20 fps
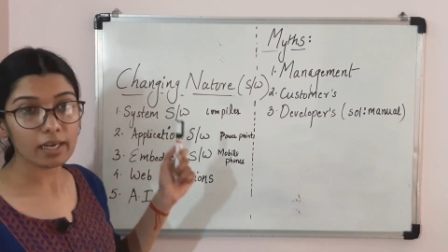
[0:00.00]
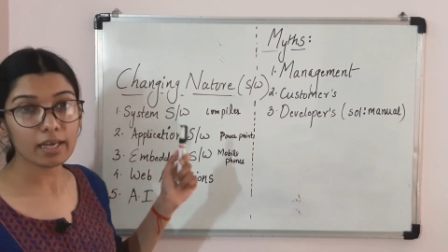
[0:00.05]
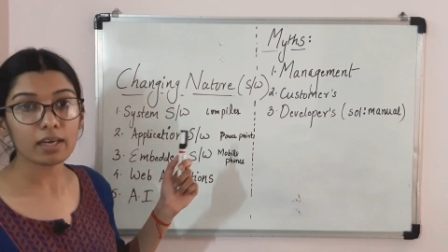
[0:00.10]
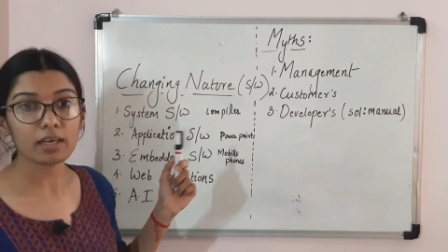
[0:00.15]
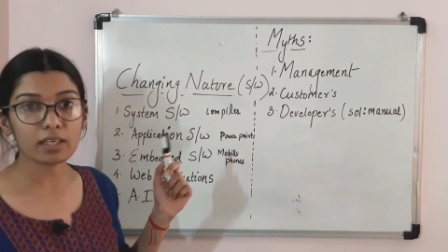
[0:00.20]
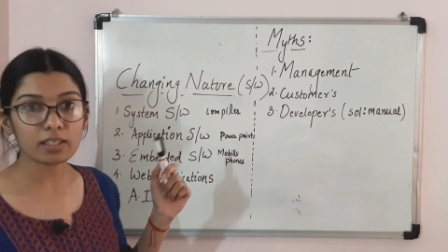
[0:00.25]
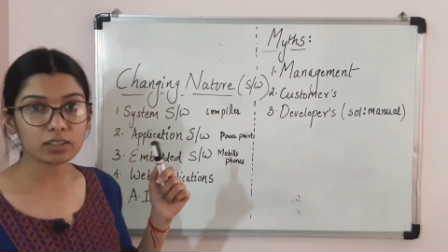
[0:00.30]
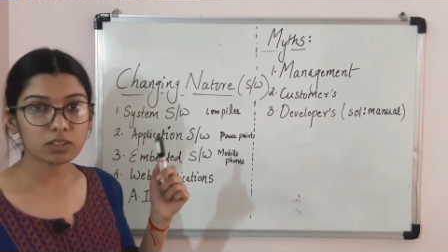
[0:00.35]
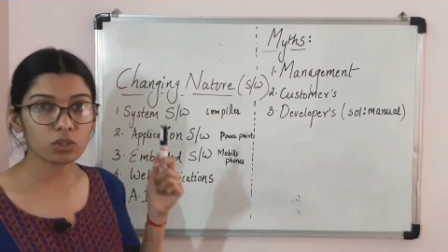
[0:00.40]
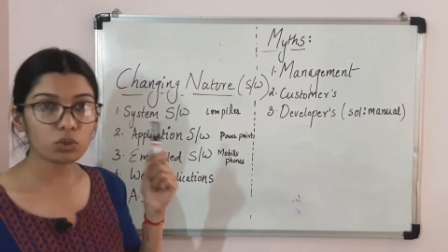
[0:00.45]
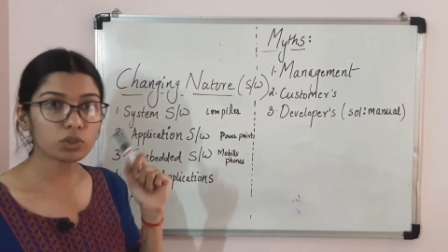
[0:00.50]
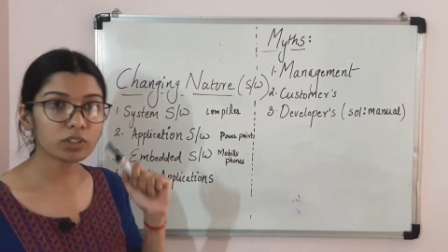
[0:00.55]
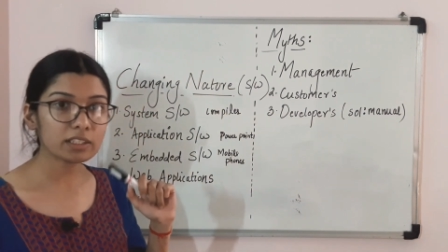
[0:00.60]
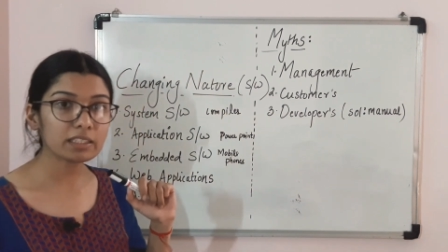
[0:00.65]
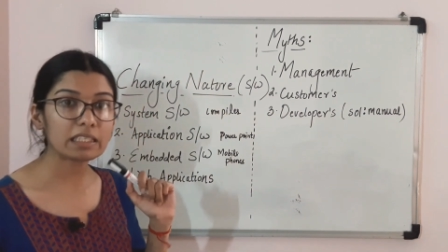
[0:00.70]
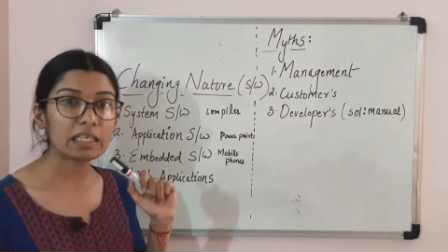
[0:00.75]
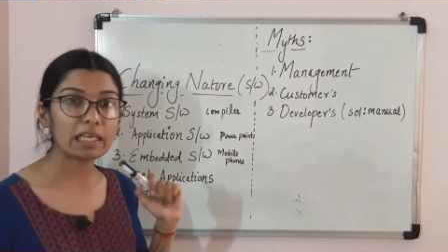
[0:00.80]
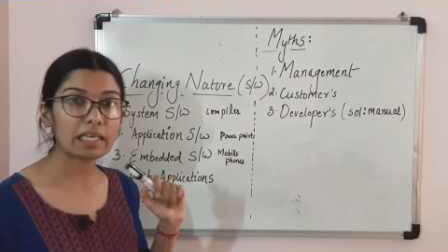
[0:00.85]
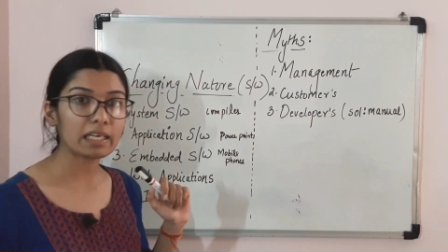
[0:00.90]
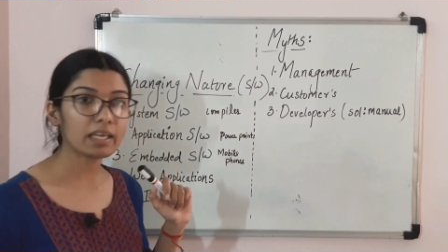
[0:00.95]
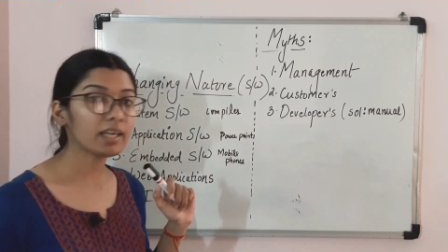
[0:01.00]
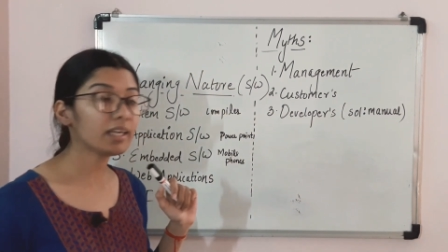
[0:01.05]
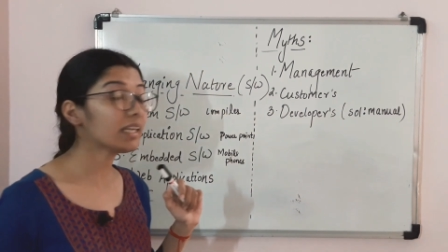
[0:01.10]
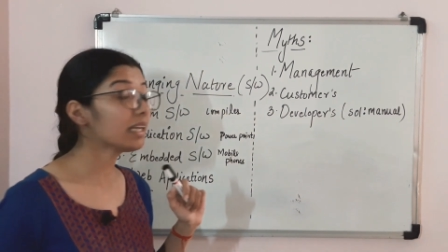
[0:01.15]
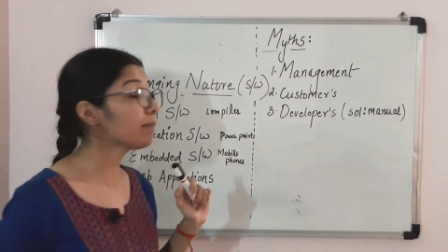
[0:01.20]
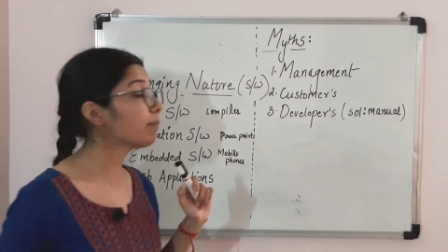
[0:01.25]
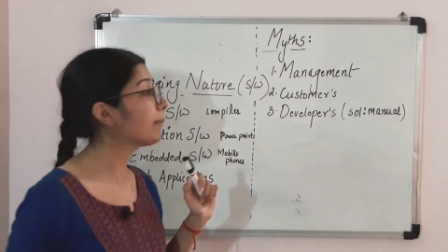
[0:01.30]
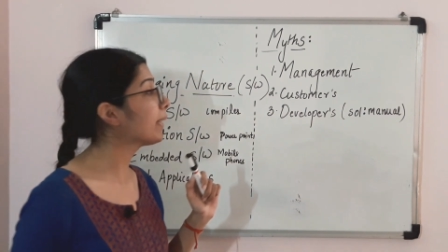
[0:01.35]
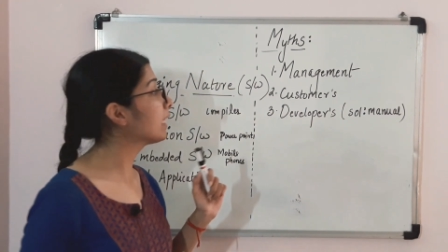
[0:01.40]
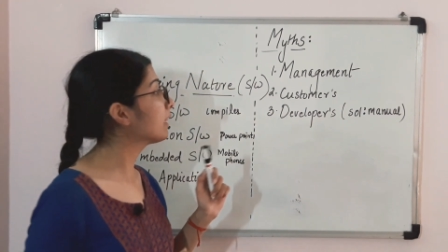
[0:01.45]
की नज़रों से देखें
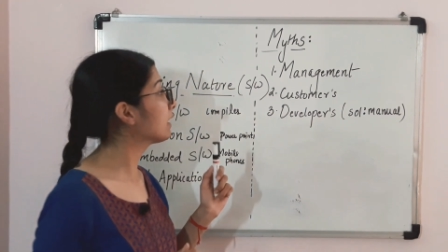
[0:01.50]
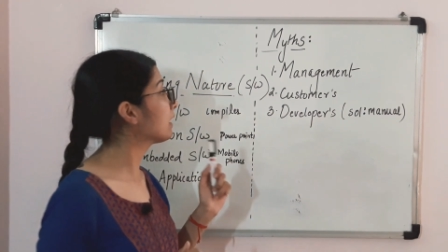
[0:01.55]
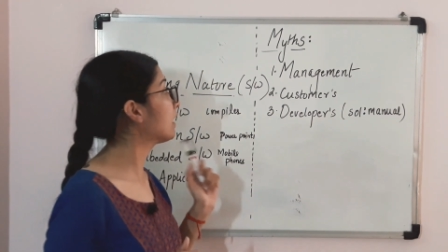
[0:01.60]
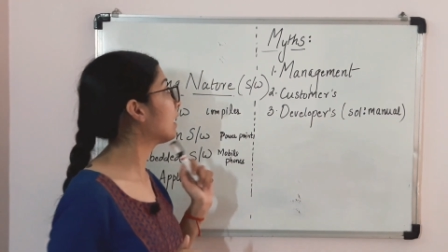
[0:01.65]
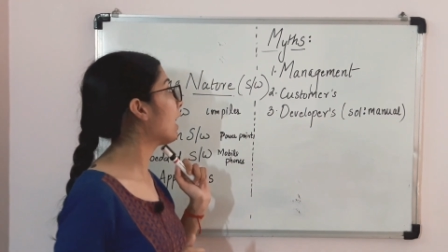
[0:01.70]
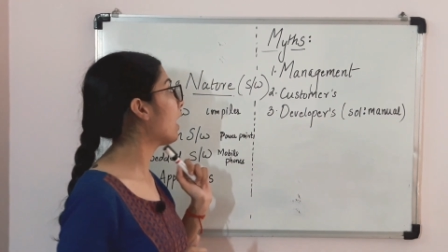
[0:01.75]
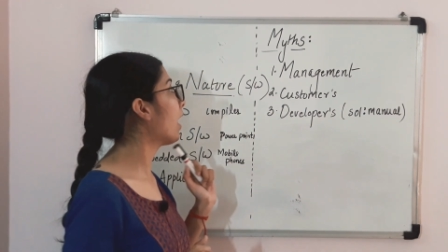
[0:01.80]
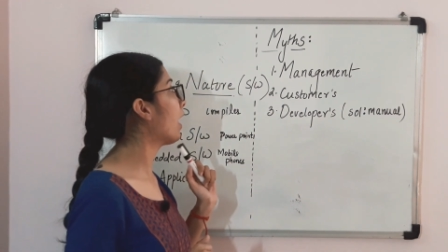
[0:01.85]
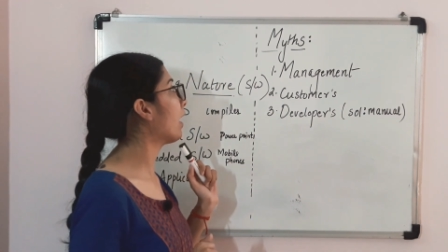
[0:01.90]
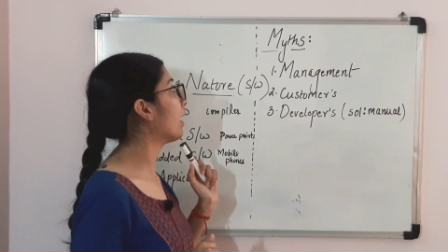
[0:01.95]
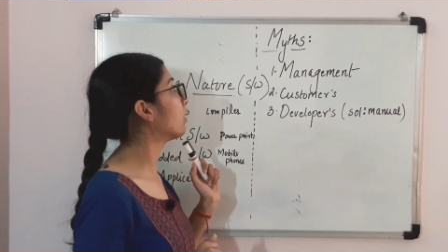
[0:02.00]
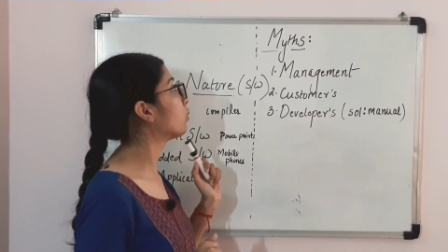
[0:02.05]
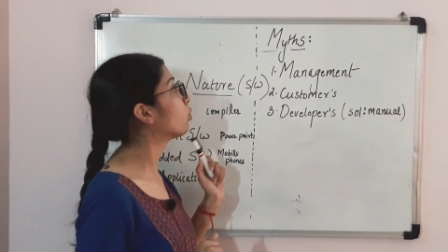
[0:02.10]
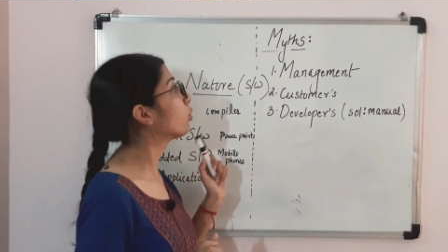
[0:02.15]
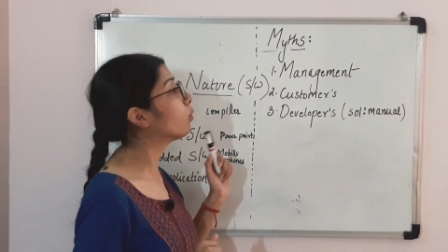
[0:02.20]
कि मिथ क्या है